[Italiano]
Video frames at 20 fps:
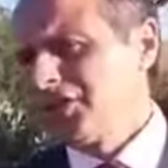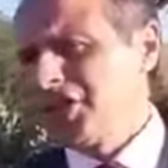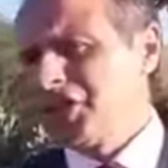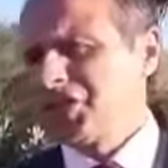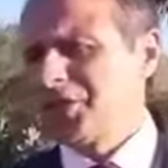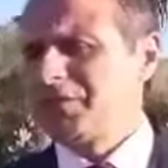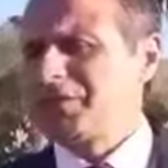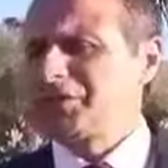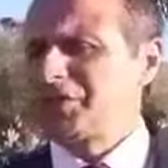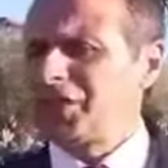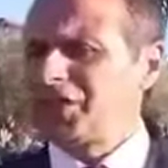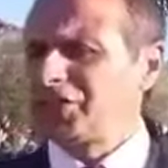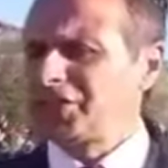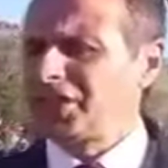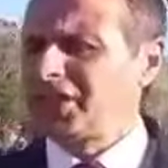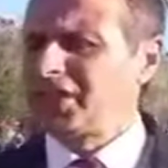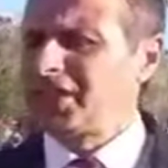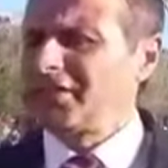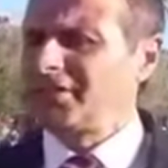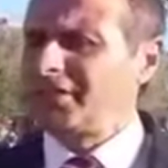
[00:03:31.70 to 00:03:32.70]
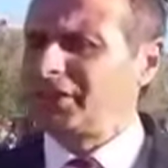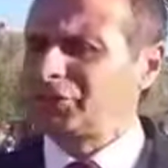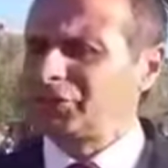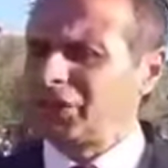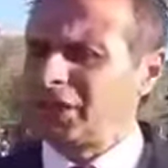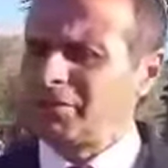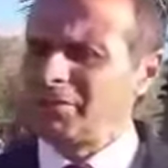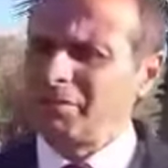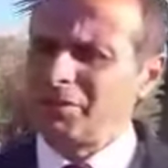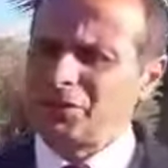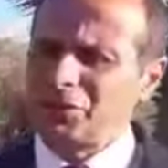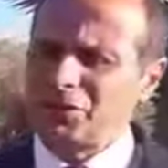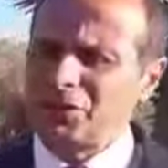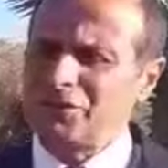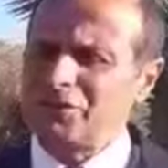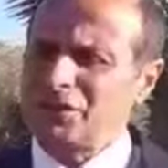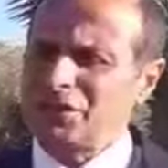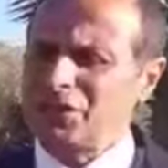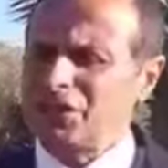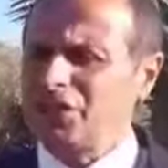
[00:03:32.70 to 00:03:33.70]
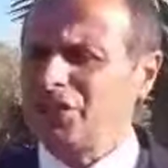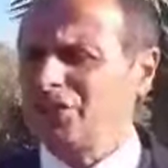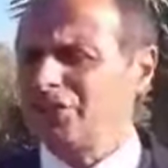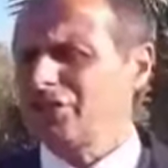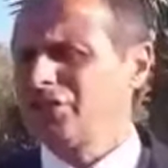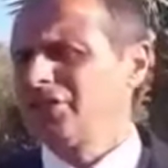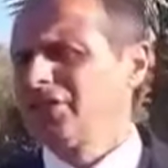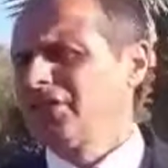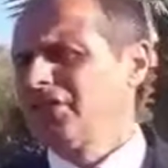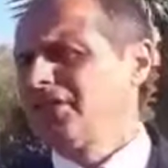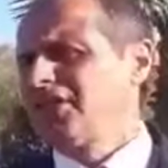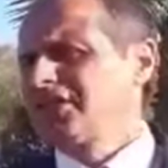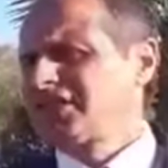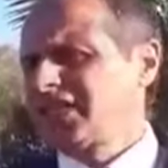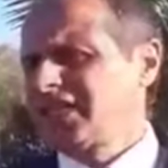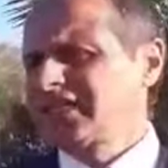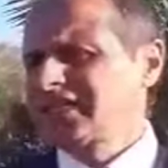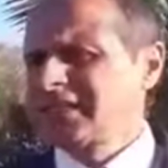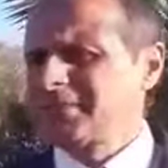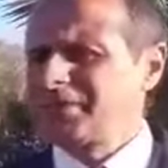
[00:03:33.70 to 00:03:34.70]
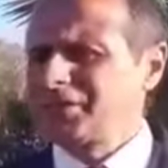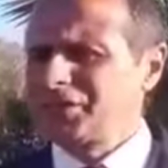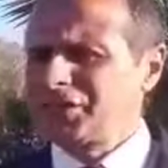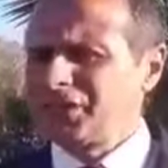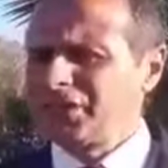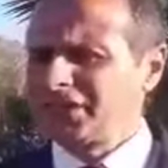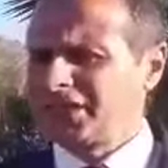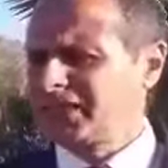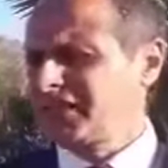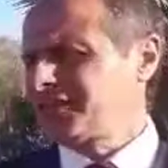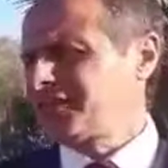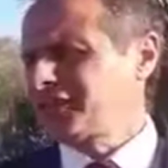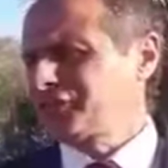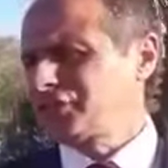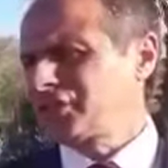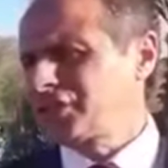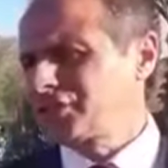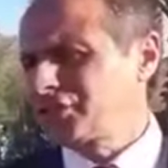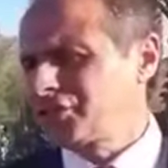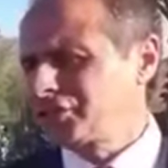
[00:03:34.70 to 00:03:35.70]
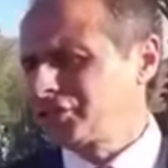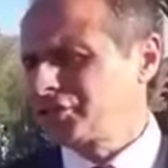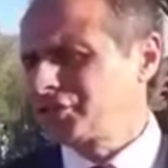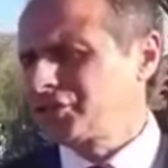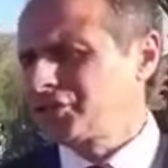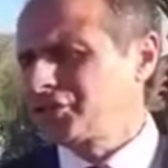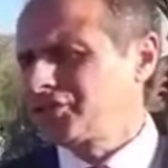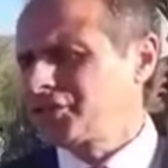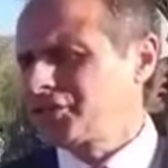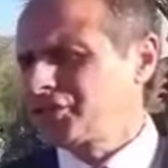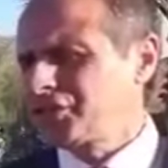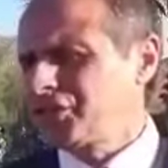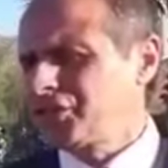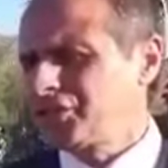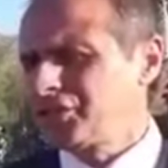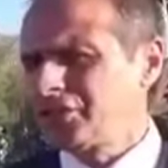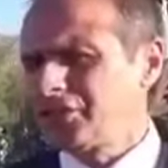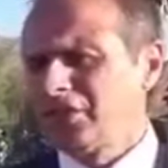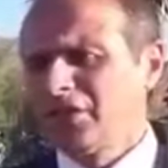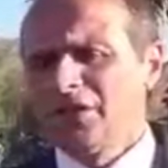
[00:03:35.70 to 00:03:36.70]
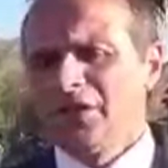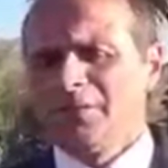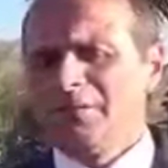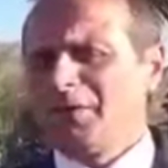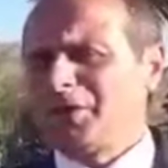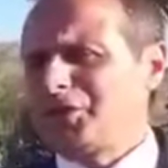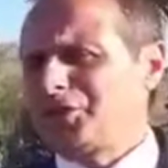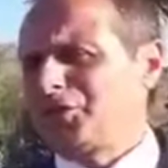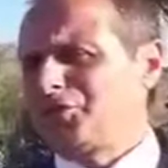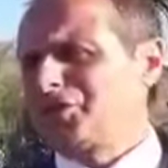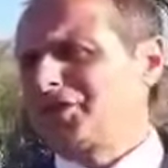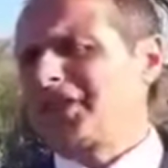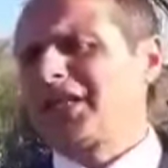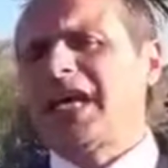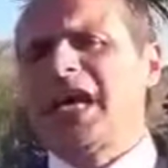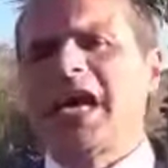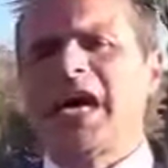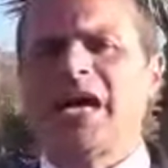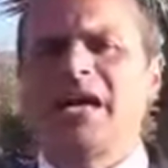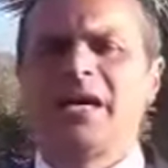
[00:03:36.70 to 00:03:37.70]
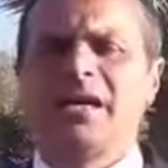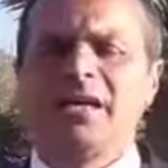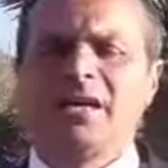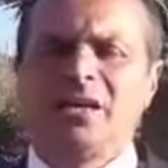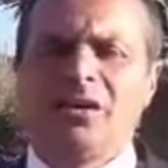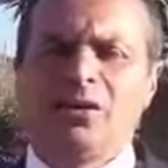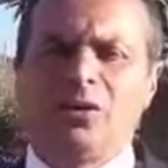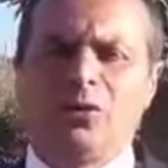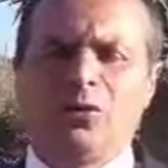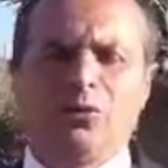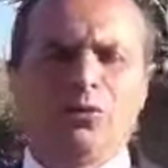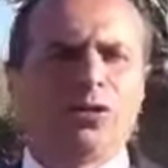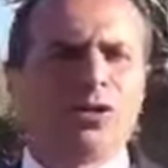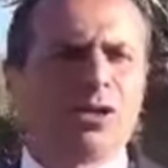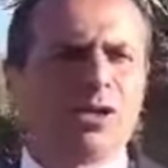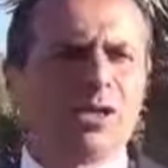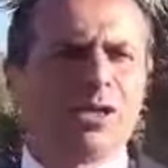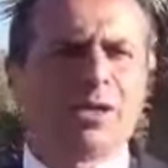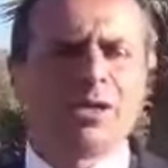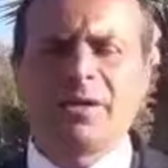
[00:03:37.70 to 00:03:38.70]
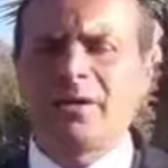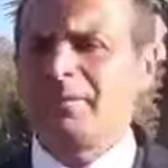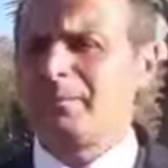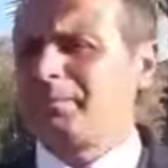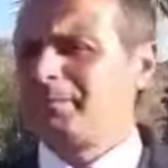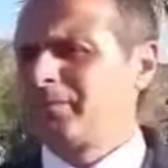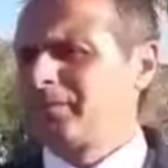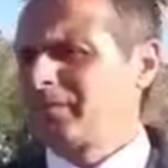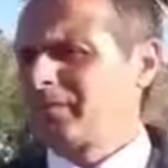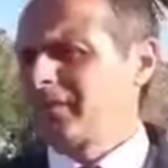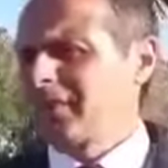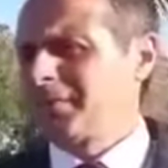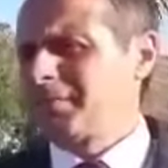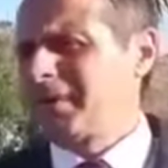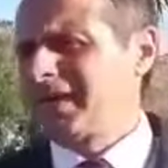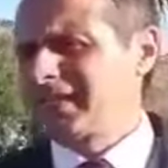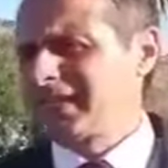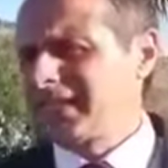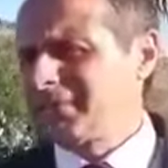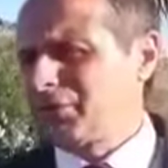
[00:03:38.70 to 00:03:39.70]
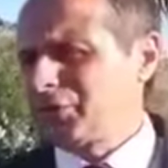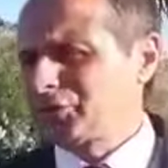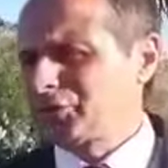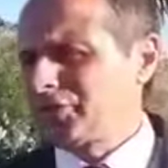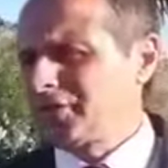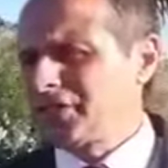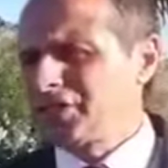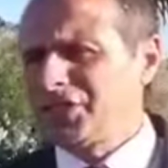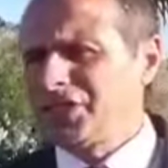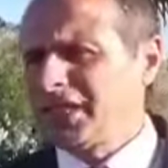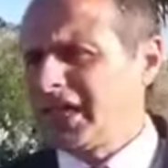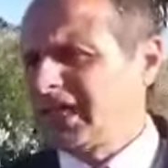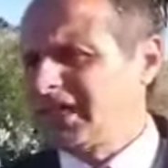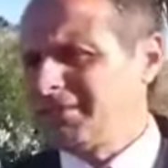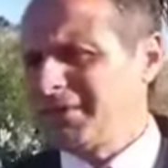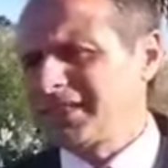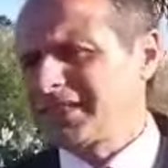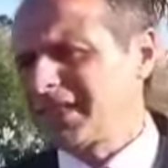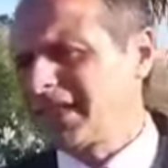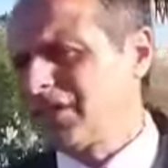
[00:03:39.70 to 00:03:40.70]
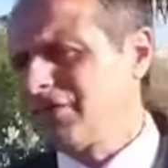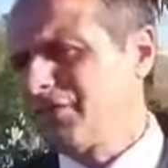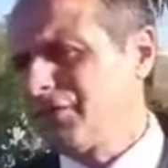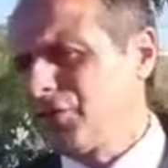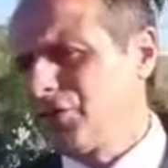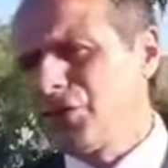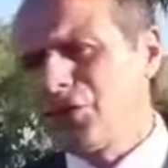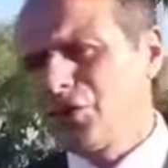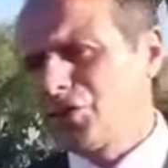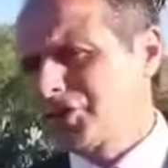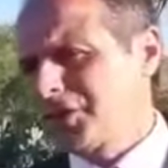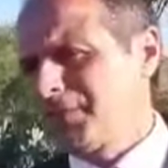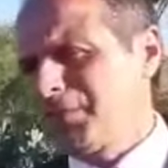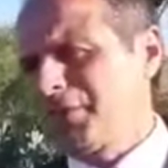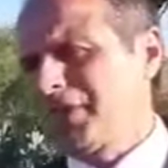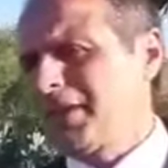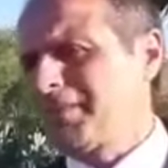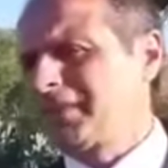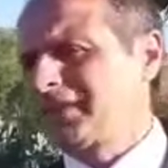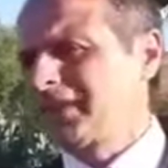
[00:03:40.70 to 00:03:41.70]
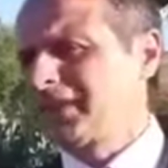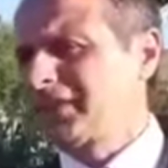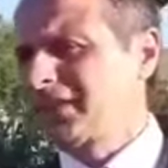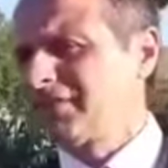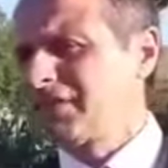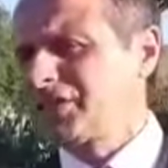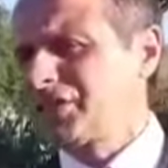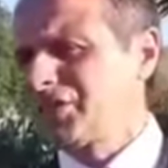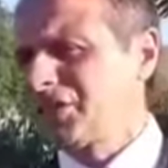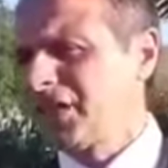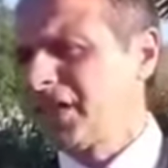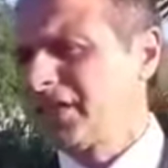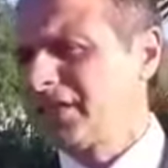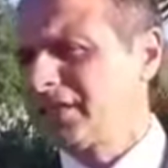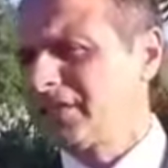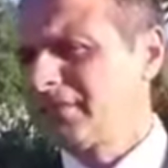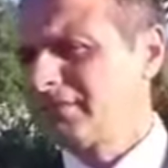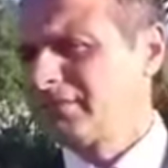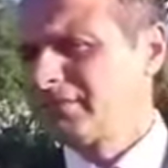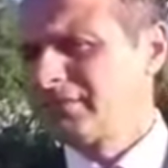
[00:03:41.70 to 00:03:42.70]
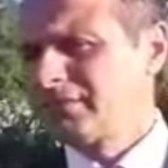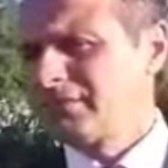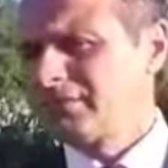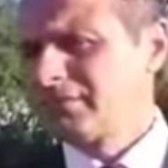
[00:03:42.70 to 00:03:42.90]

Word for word: 10% a chi ha fatto la prima dose di vaccino, 30% a chi ha fatto la seconda dose di vaccino. Perciò non sarà un eh, passaporto vaccinale ma sarà un foglio rosa e poi una patente vaccinale.